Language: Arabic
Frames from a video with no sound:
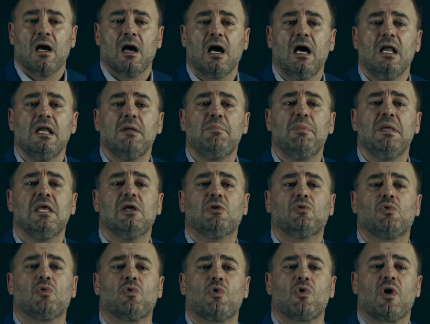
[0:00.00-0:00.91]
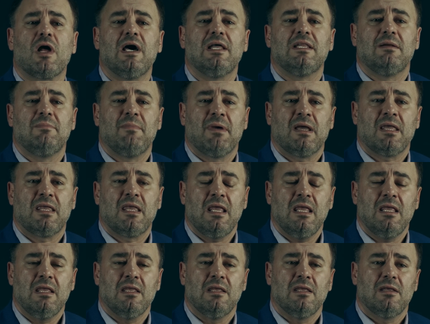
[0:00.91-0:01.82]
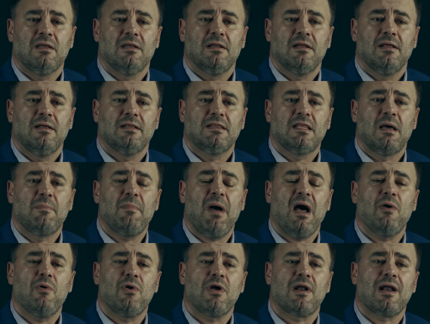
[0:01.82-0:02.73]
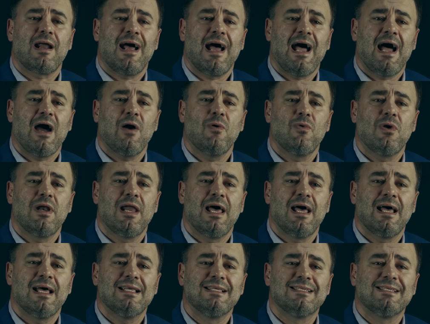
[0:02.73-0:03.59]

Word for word: غالبية القرآن المكي تمحور حول